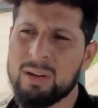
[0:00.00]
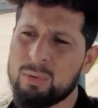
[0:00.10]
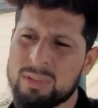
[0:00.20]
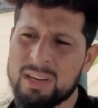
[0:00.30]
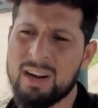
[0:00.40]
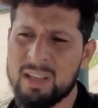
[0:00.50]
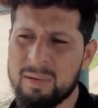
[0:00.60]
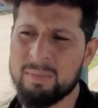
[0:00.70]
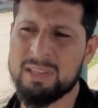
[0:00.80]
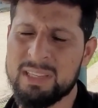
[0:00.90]
दूसरी गाड़ी
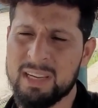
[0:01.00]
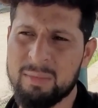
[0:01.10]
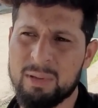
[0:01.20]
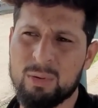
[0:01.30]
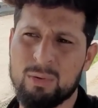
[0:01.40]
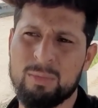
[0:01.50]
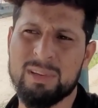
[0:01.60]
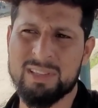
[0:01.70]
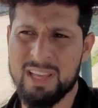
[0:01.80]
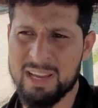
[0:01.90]
में बिजी है अभी तो मैं
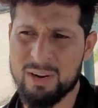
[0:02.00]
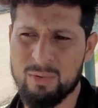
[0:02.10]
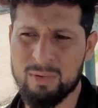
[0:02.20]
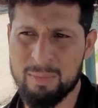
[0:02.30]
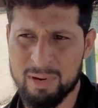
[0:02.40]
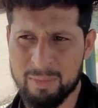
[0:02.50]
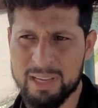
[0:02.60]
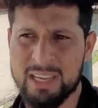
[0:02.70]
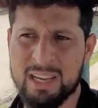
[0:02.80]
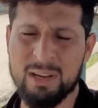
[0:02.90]
देख रहा हूँ अपना
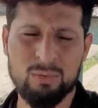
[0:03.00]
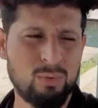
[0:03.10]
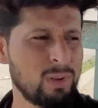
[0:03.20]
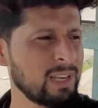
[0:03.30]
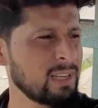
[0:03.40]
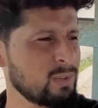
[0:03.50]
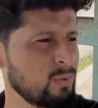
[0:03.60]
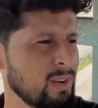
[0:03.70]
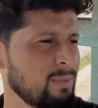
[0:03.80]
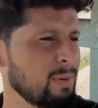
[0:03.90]
बाइक है उसको लेके
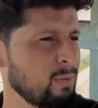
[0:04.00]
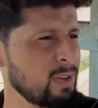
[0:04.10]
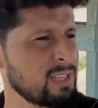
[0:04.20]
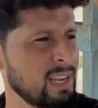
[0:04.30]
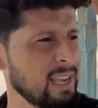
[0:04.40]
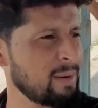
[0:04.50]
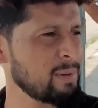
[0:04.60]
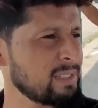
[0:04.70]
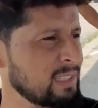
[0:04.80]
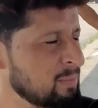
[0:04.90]
जाऊँगा फिर वही चलेगा
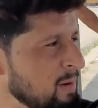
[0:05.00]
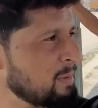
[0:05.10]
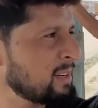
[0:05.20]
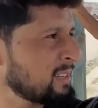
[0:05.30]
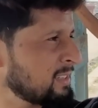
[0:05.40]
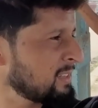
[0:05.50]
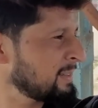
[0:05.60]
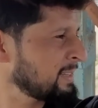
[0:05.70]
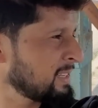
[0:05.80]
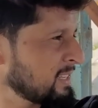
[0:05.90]
अपने साथ
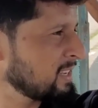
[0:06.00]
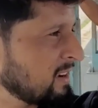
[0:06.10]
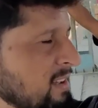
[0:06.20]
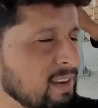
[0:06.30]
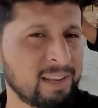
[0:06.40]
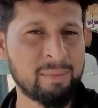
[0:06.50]
परमानेंट क्या करेंगे